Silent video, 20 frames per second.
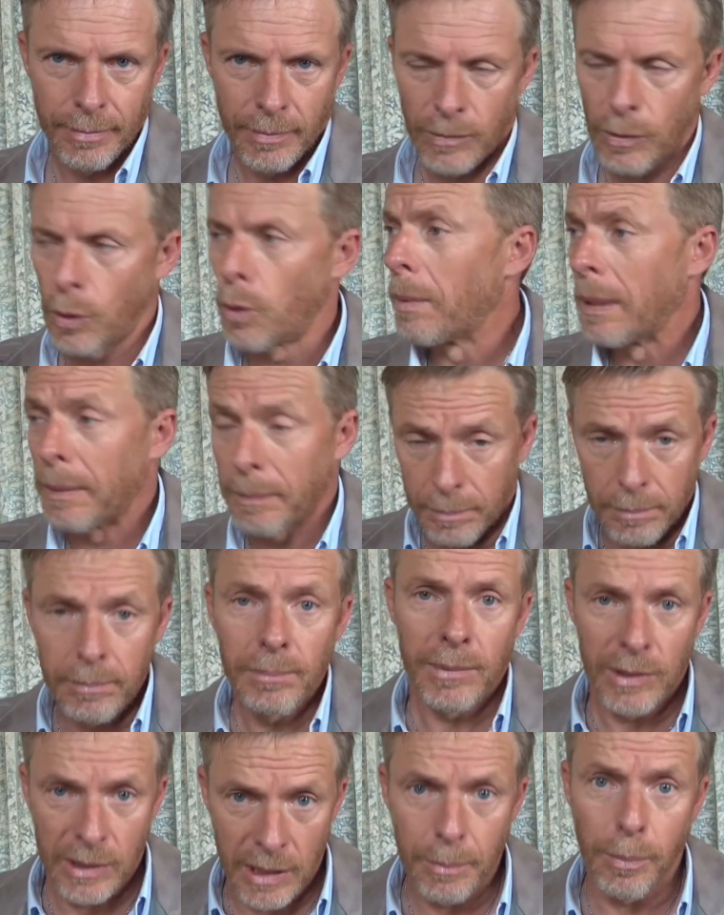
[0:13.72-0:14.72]
come
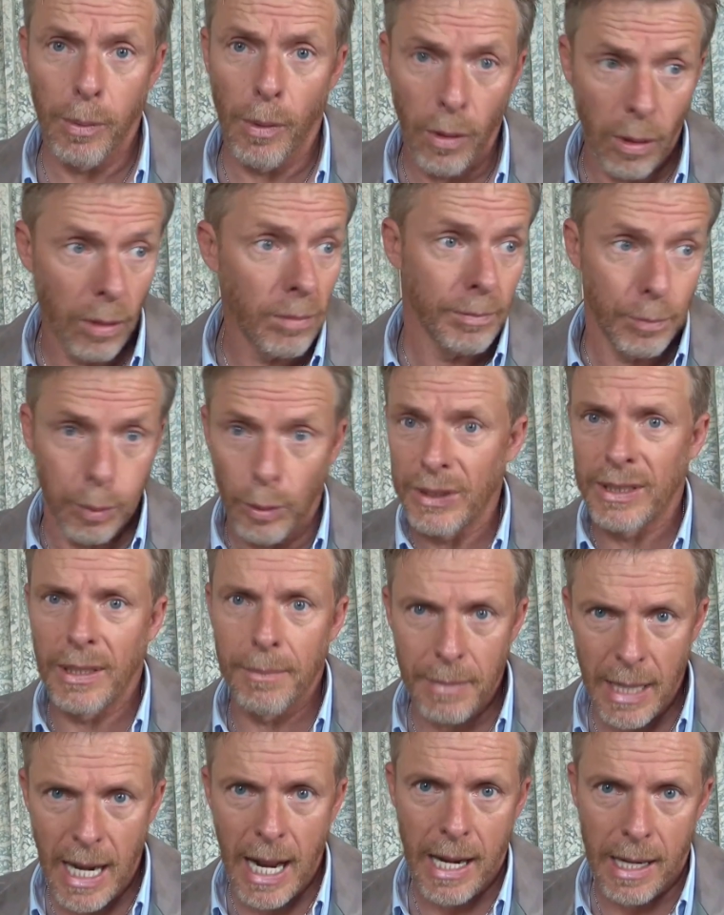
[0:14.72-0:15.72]
si può, può
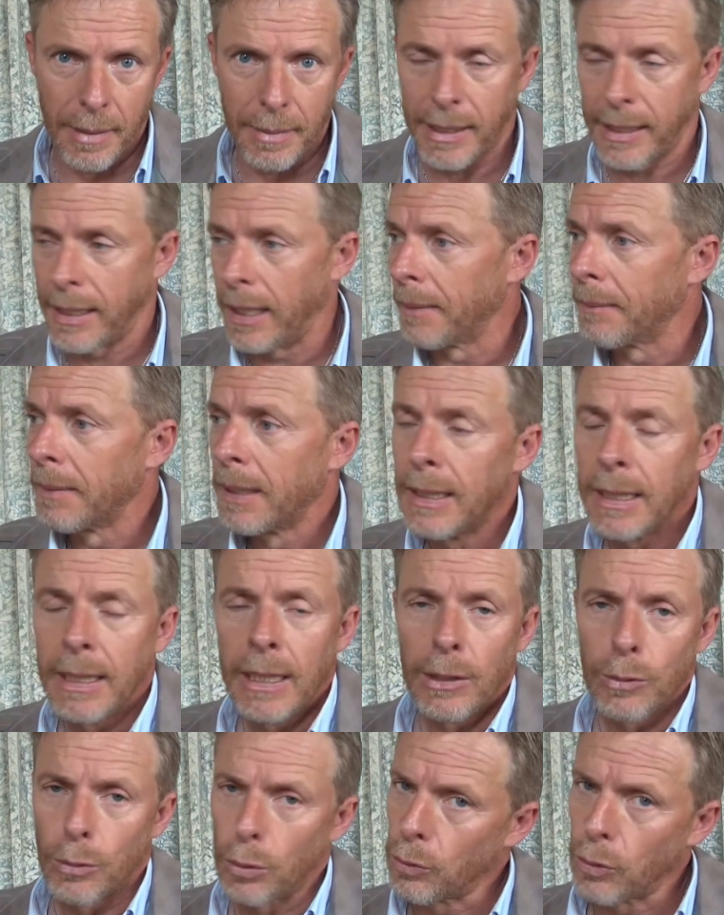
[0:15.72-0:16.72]
sembrare, perché
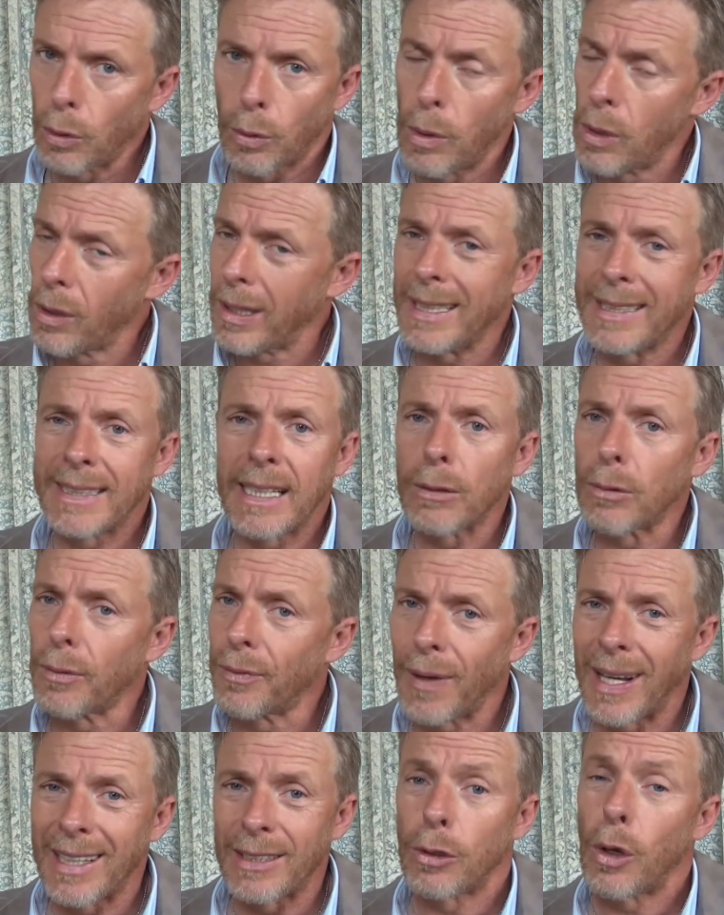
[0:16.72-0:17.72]
tutto quello che è stato
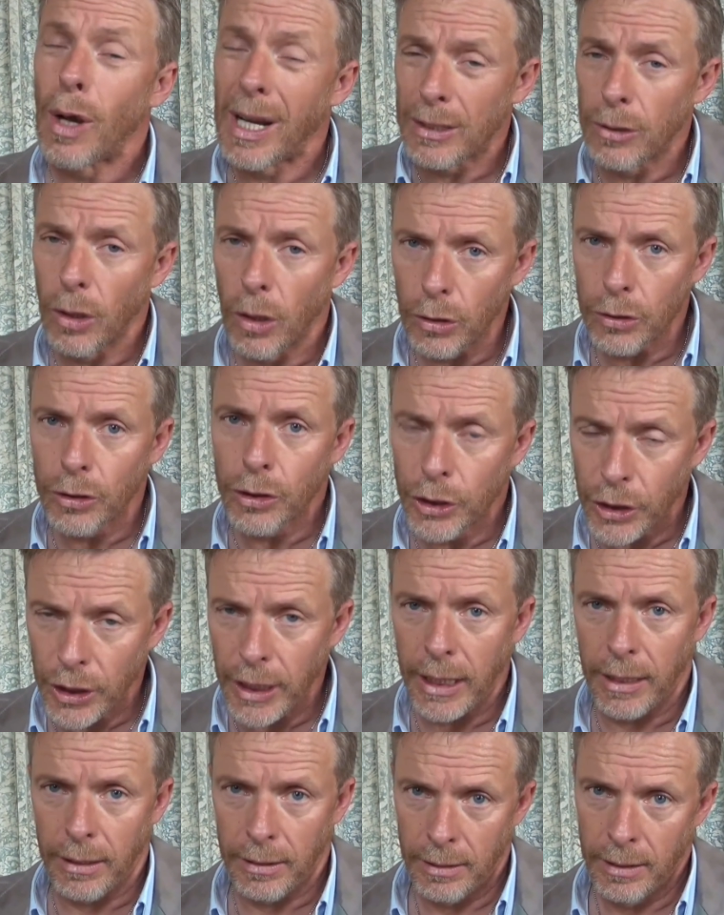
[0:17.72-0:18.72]
fatto ad
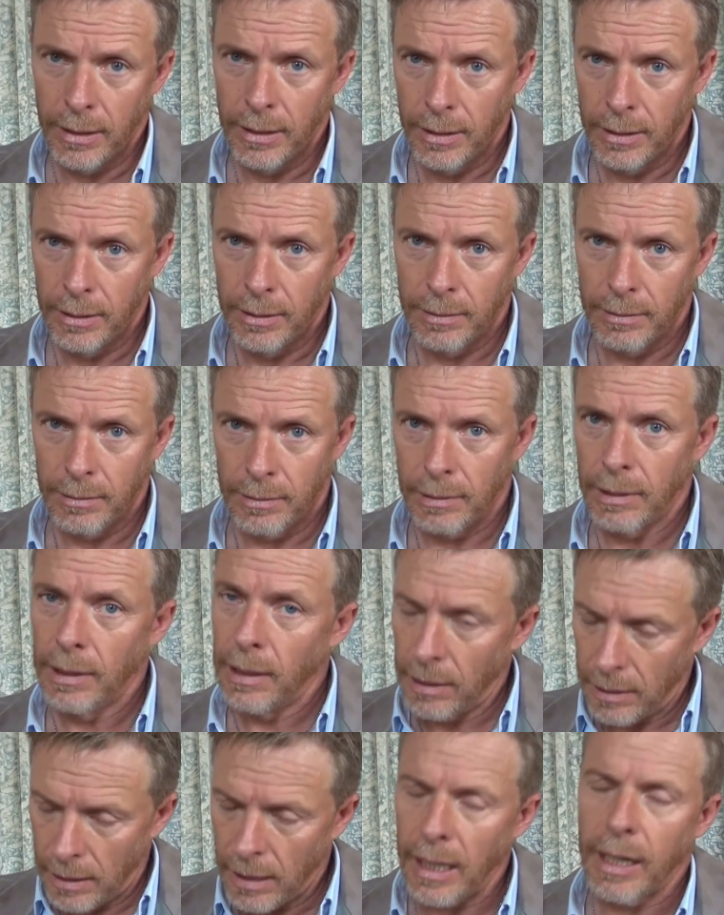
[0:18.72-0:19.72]
oggi
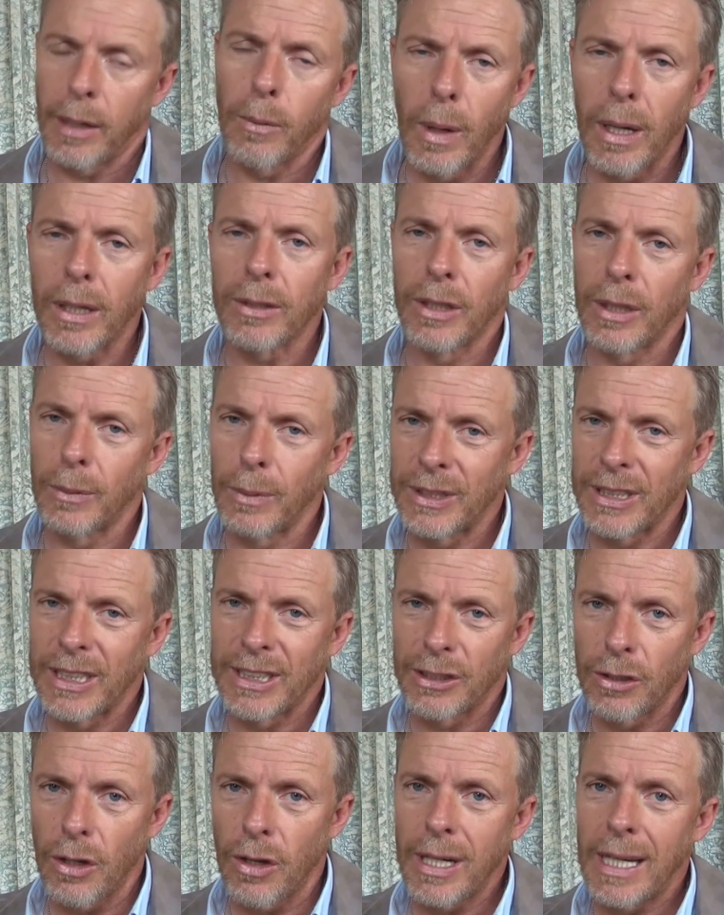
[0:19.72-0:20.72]
a riguardo di questa
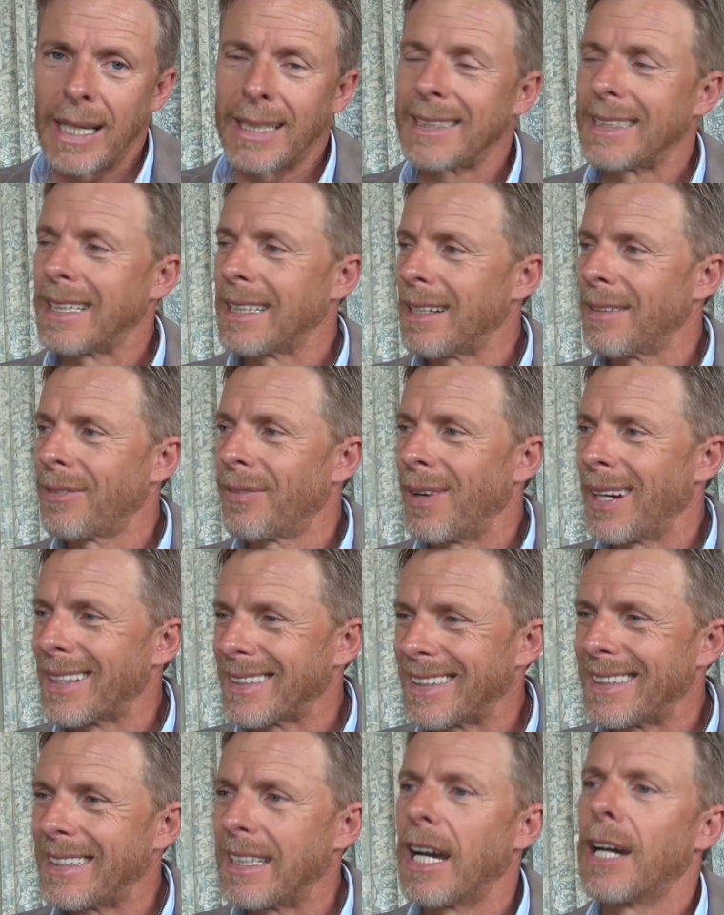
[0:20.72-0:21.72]
storia è stata
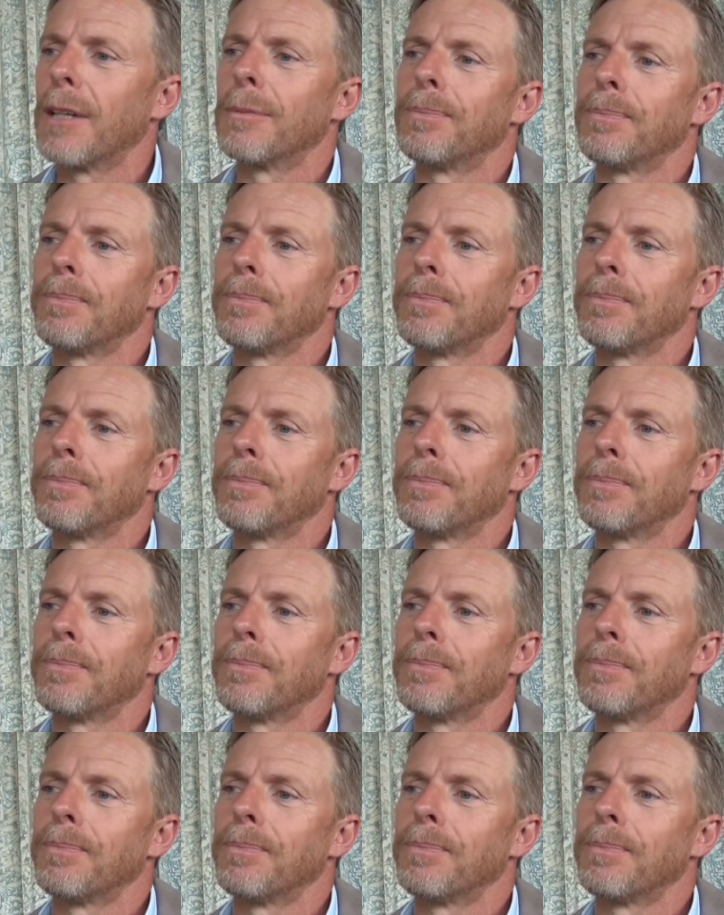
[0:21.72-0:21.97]
fatta